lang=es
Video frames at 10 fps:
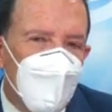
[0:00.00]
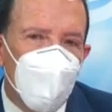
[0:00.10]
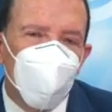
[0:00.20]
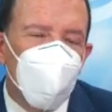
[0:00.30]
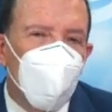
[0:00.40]

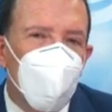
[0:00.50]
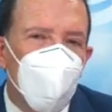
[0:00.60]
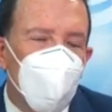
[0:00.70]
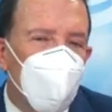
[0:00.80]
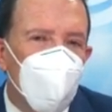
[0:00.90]
Eso
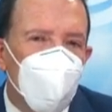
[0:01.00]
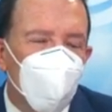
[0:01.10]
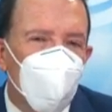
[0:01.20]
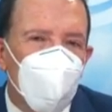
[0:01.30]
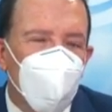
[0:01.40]
estaría
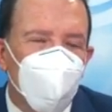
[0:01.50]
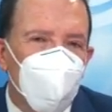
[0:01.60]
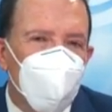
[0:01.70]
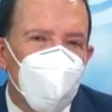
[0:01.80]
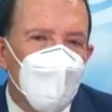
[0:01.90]
llegando a
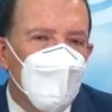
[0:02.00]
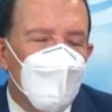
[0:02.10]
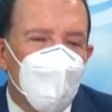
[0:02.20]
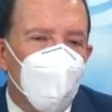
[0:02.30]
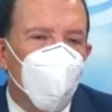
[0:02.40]
través
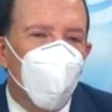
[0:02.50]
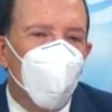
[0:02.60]
de